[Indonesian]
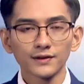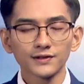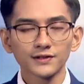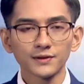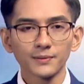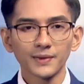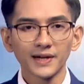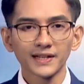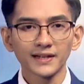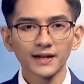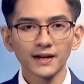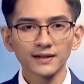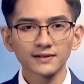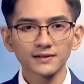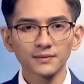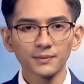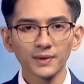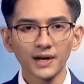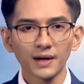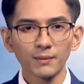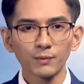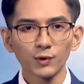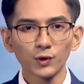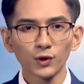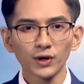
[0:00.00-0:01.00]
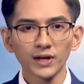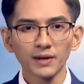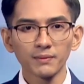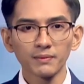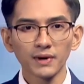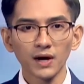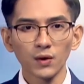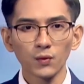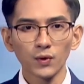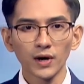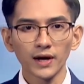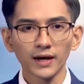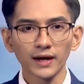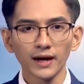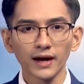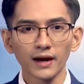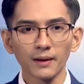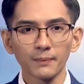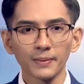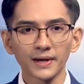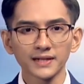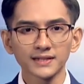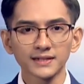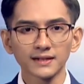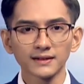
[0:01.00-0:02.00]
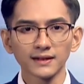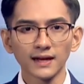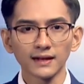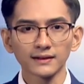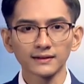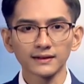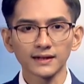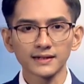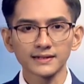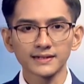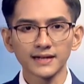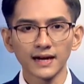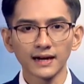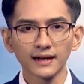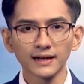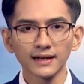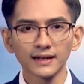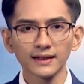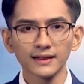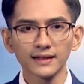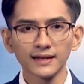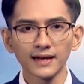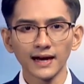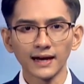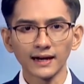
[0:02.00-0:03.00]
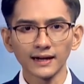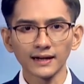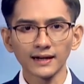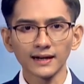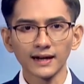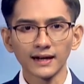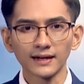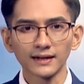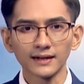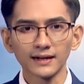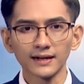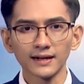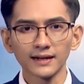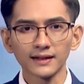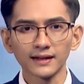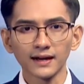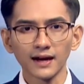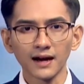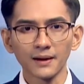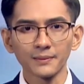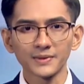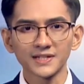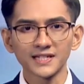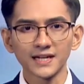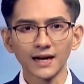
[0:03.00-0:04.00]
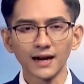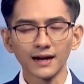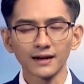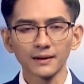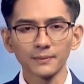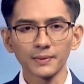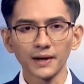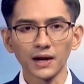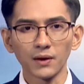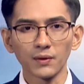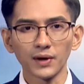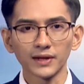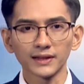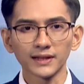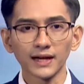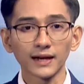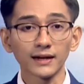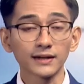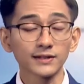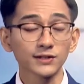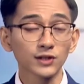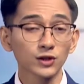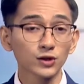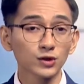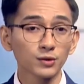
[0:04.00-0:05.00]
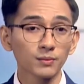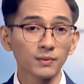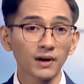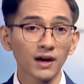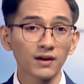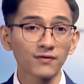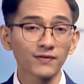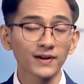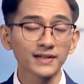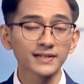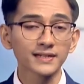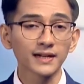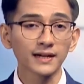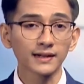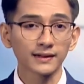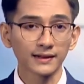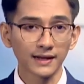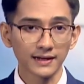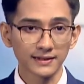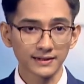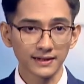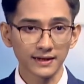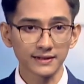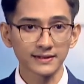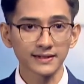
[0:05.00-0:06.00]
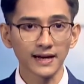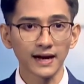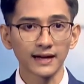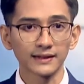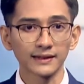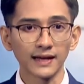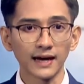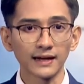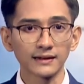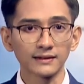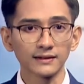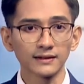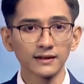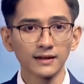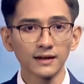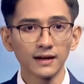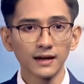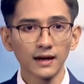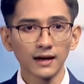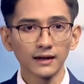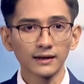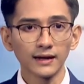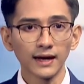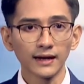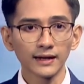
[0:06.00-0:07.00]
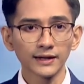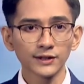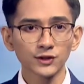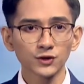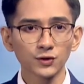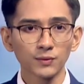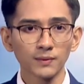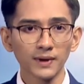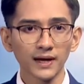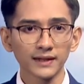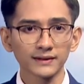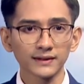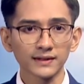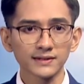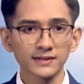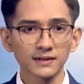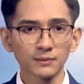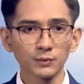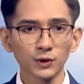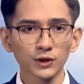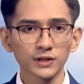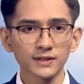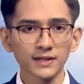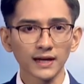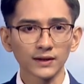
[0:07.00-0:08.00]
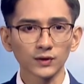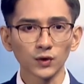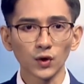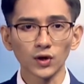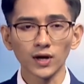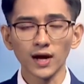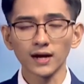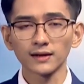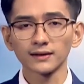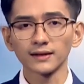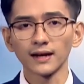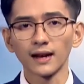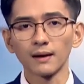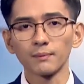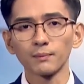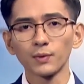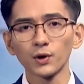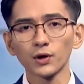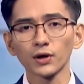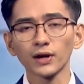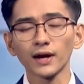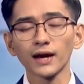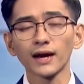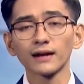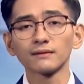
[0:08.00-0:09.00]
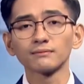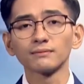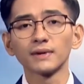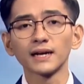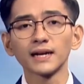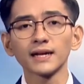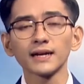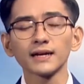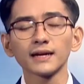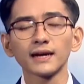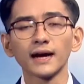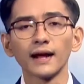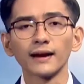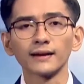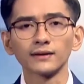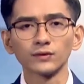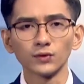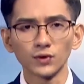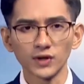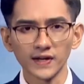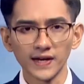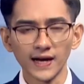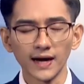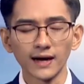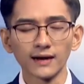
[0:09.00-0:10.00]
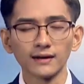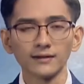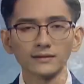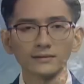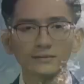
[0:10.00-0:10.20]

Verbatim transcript: Sebanyak 95 warga Pacitan terjangkit diare dan kini tengah menjalani perawatan di sejumlah fasilitas kesehatan. Dari jumlah tersebut, satu orang dilaporkan meninggal dunia.